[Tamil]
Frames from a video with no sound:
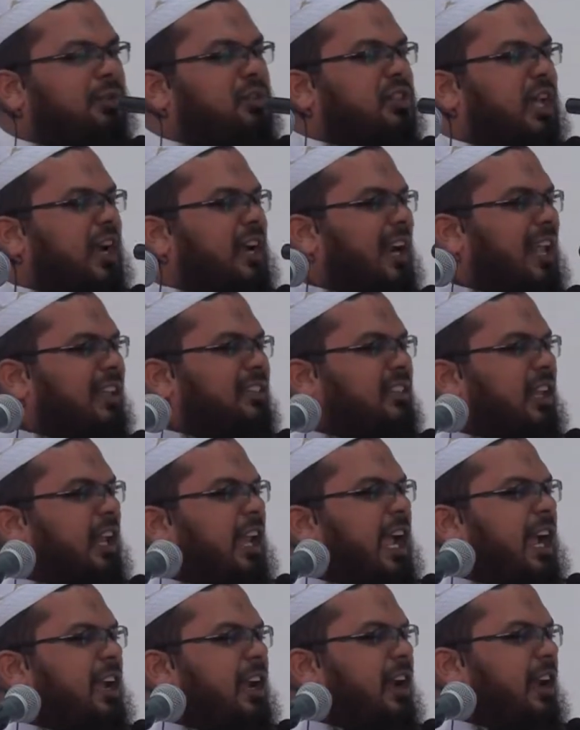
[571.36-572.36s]
யுத்த
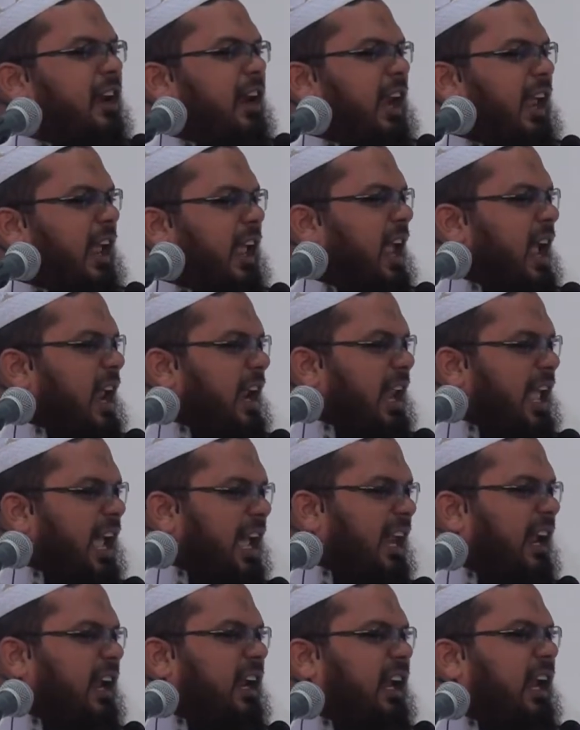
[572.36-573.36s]
களத்திலே நின்று
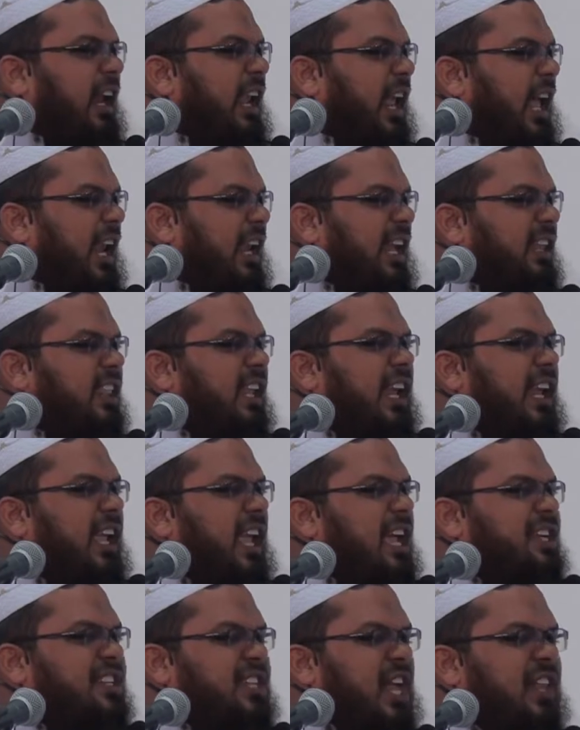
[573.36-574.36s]
நேருக்கு நேர்
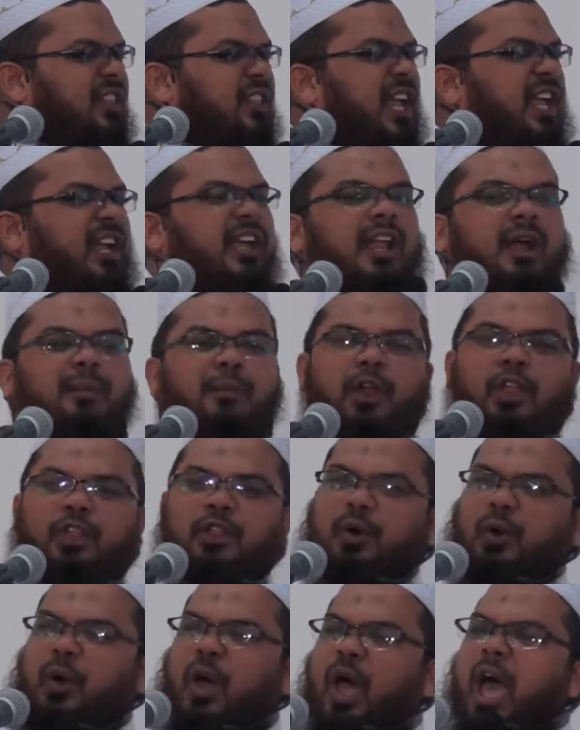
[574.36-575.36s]
எதிரியை சந்திக்கிற
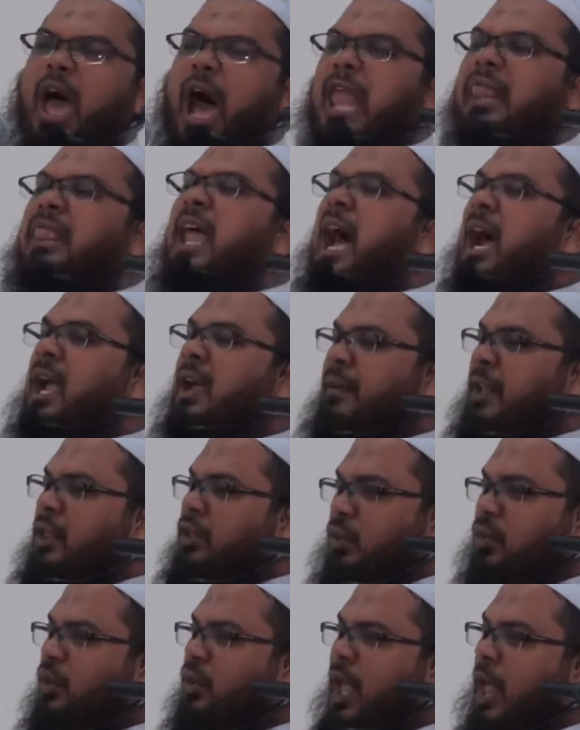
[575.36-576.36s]
பொழுது அல்லாஹுவின்
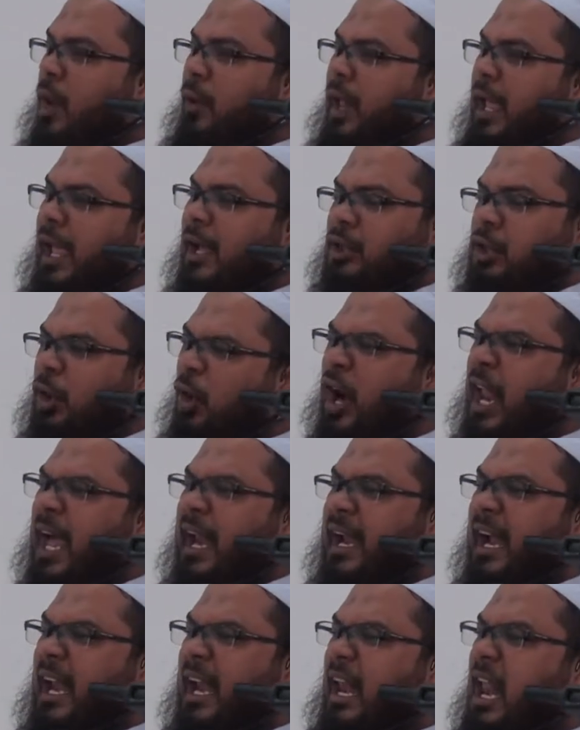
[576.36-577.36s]
தூதருடைய
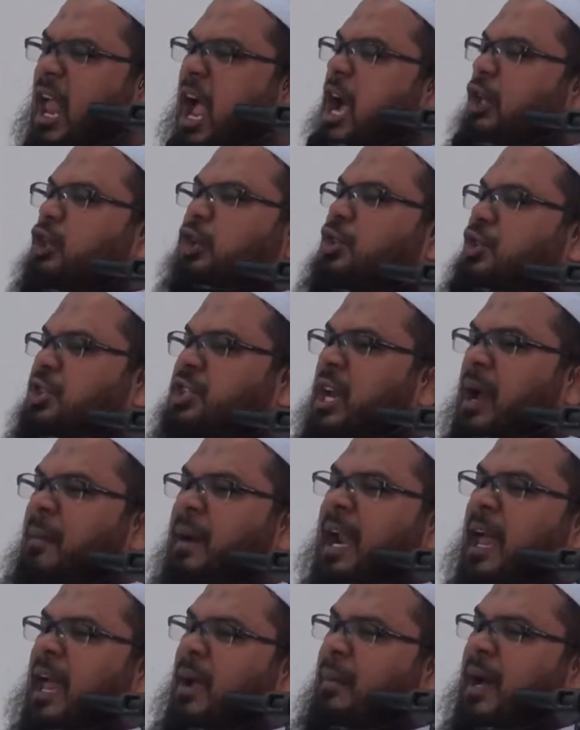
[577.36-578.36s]
தோழர்கள்
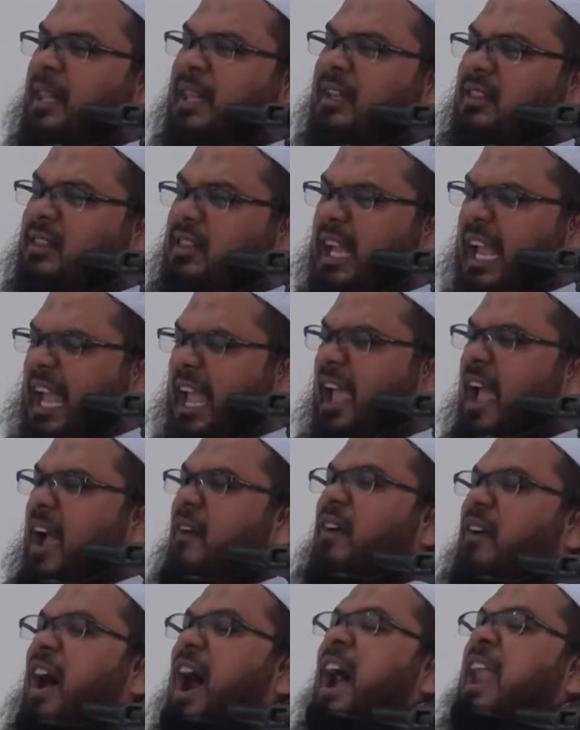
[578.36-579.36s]
துச்சமன மதித்து
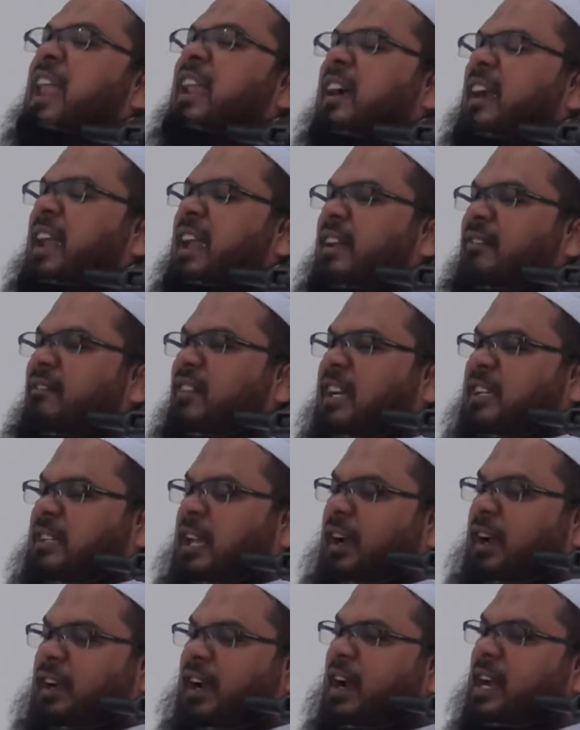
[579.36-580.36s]
வாள்களின்
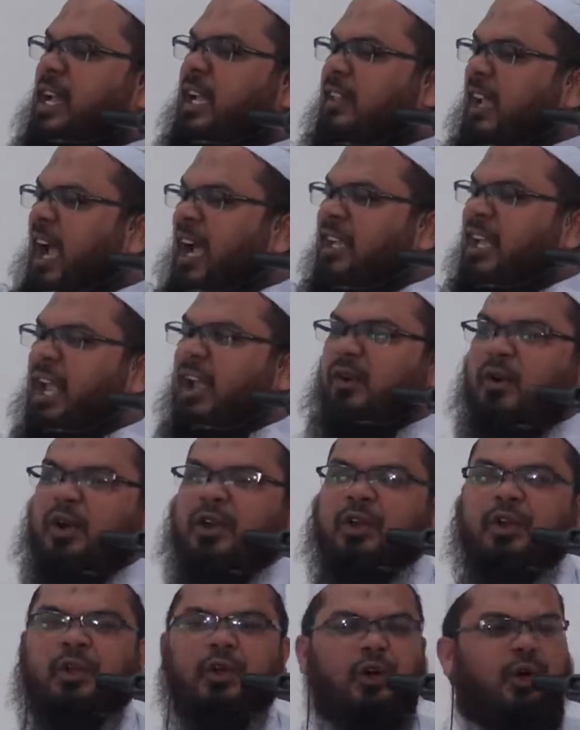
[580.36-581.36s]
வெட்டுக்களை தாங்கிக்
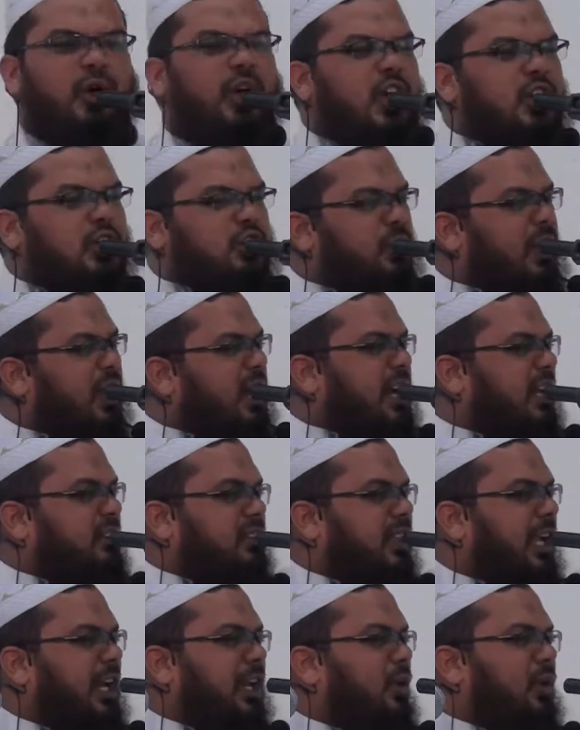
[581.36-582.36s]
கொண்டு
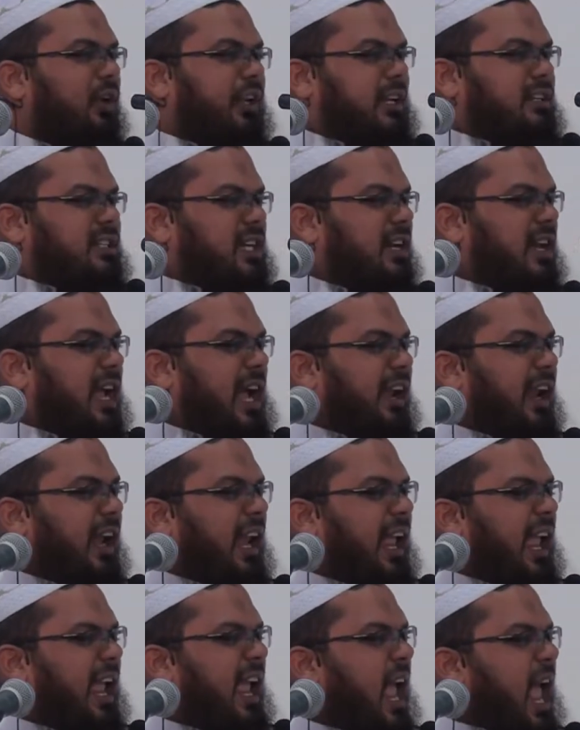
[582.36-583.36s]
சுவர்க்கத்தை நோக்கி
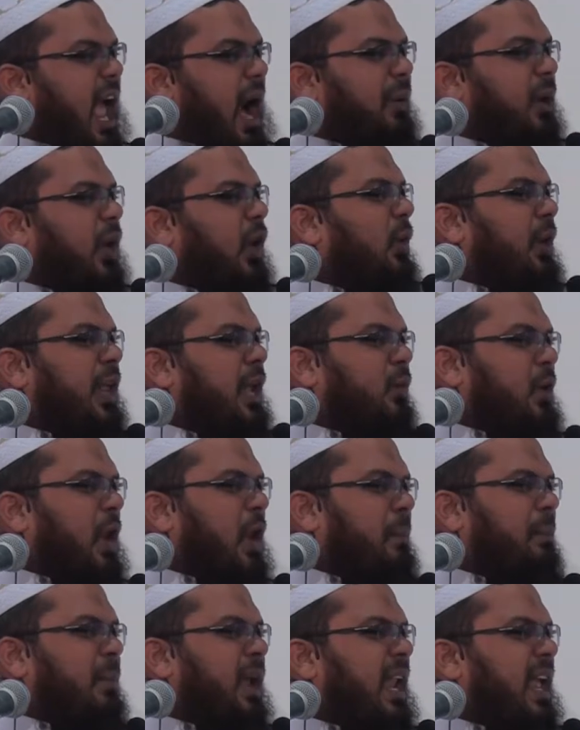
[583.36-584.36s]
சென்றார்களே அவர்களுடைய
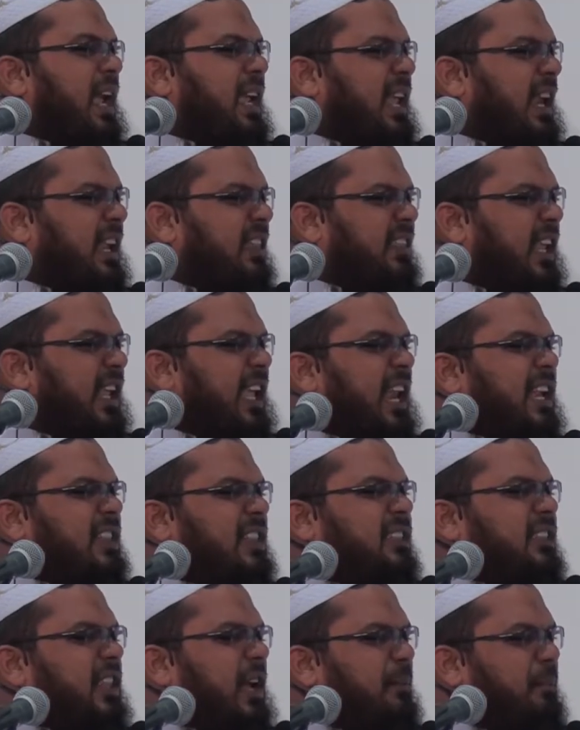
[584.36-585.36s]
உடம்பிலே இருந்து
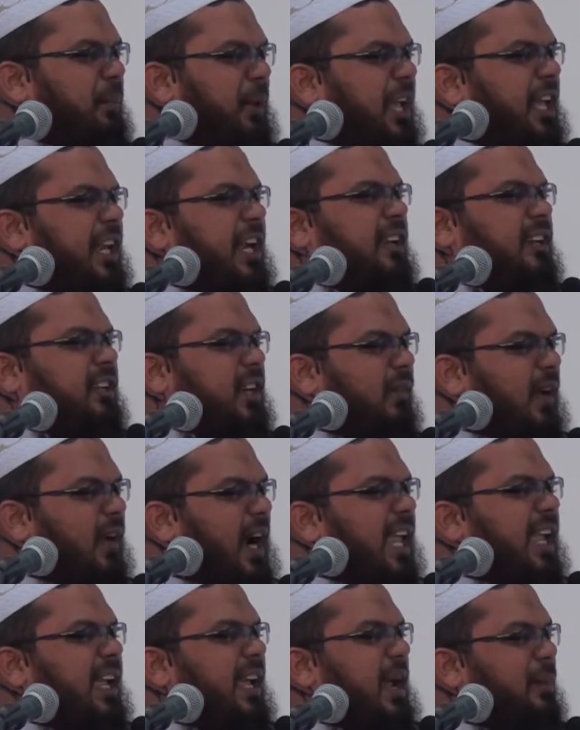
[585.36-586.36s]
இரத்தம் பீரிட்டு
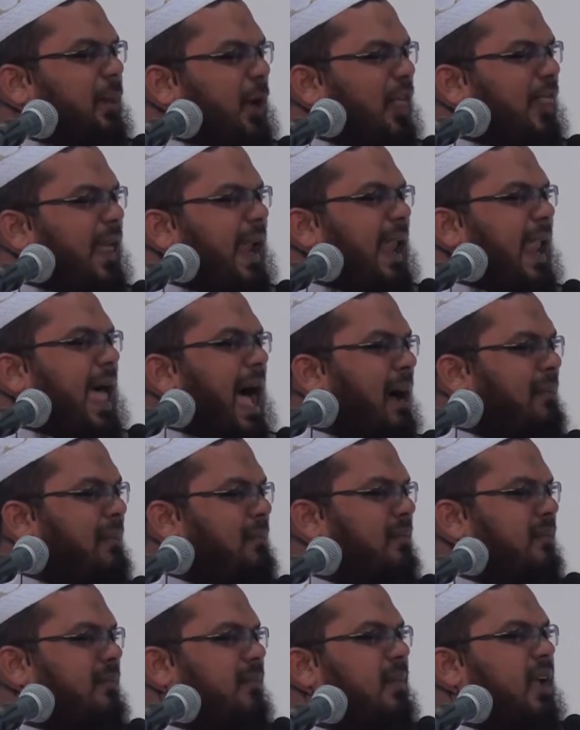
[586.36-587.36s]
வழிகிற பொழுதெல்லாம்